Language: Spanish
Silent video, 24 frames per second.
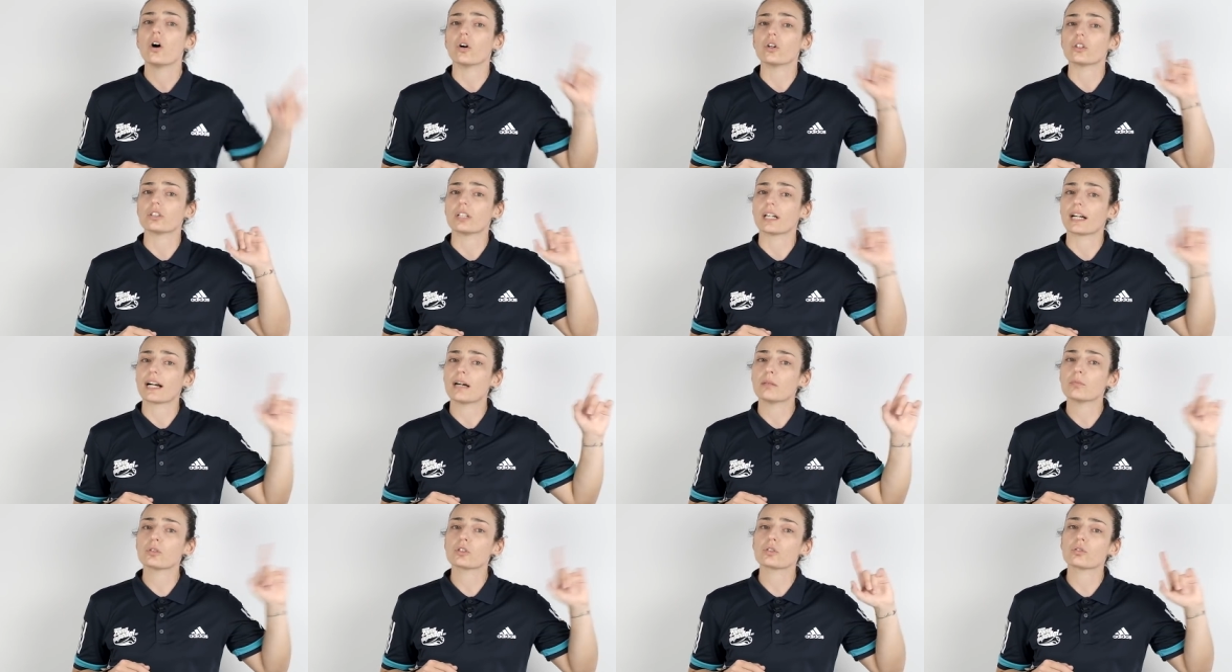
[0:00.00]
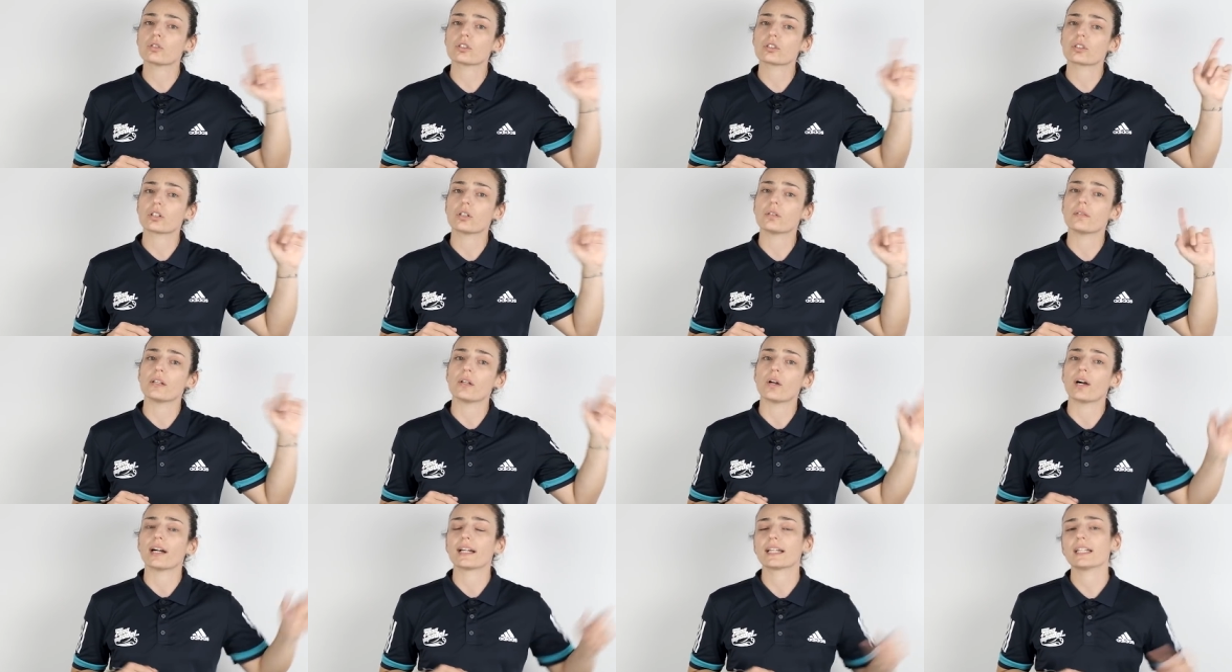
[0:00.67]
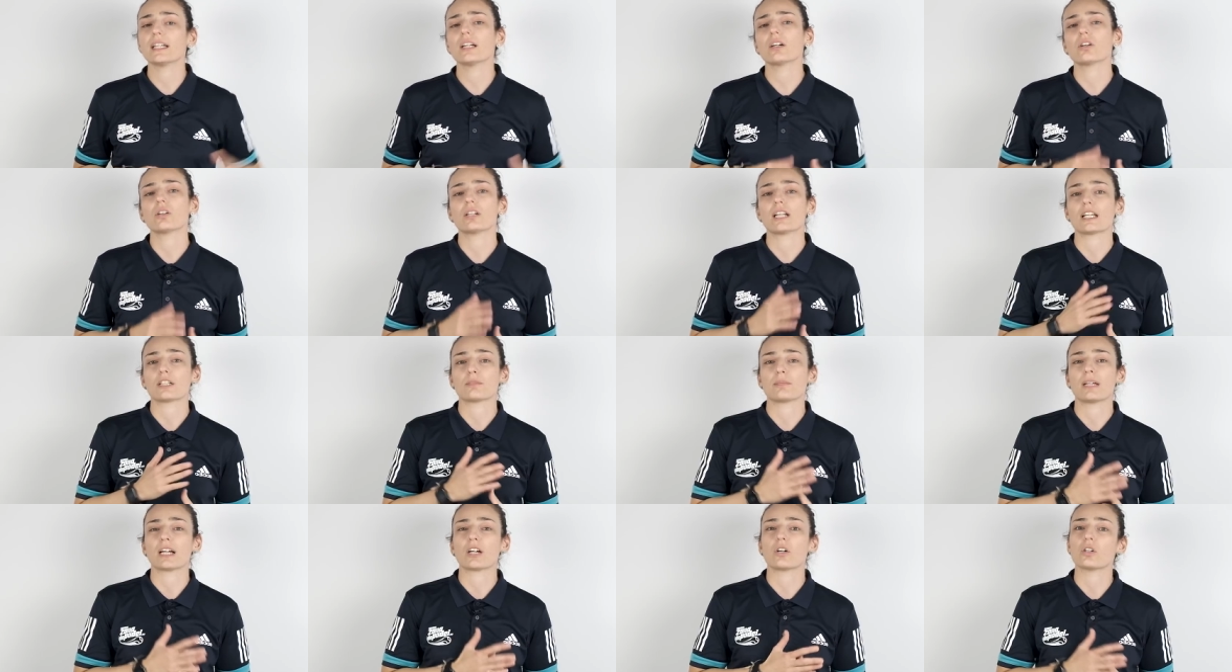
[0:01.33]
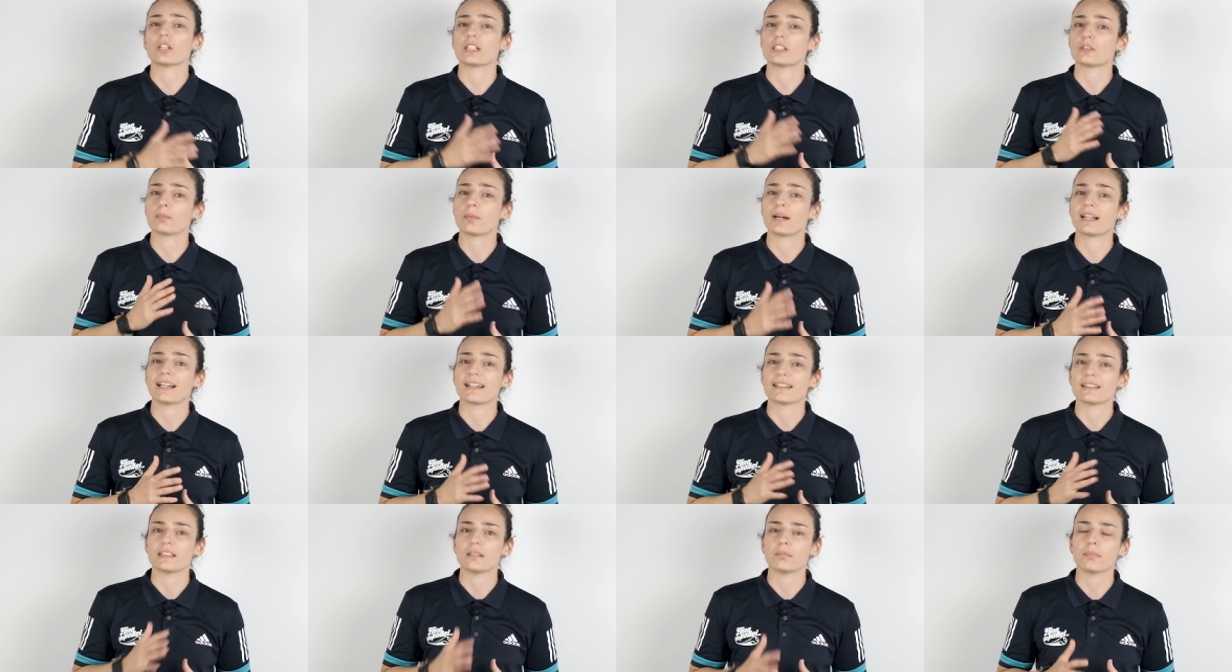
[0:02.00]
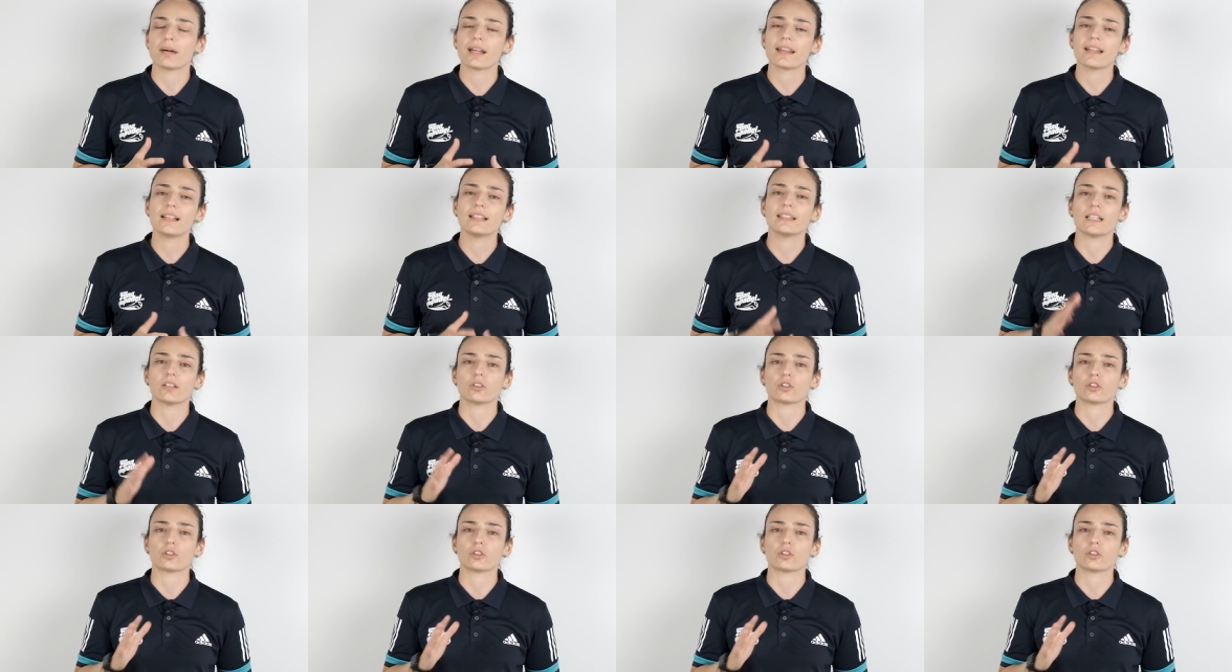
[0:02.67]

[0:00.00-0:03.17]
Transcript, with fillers: os dejamos nuestro vídeo aquí con las mejores palas de pádel de